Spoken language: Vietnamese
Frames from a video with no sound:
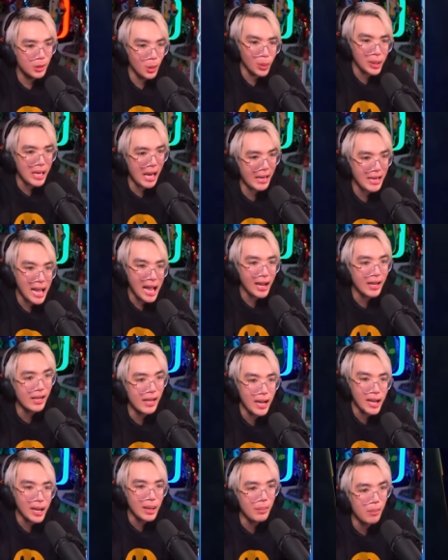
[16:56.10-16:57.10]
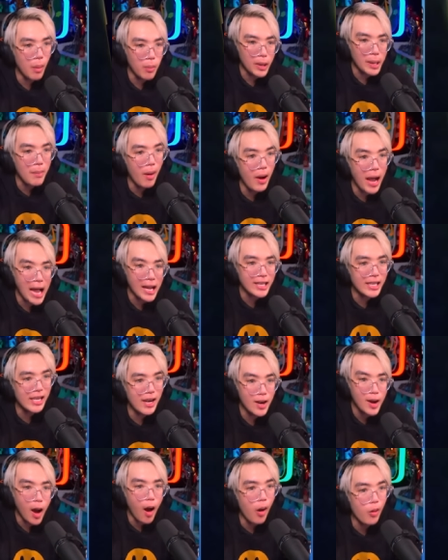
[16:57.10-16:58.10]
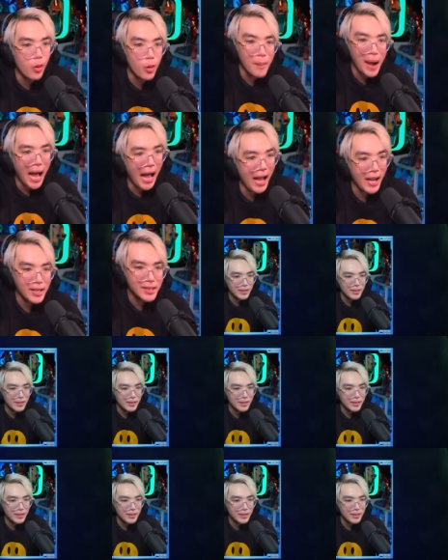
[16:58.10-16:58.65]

tôi dành ăn à, một cái món ăn gì đó ngon của bà.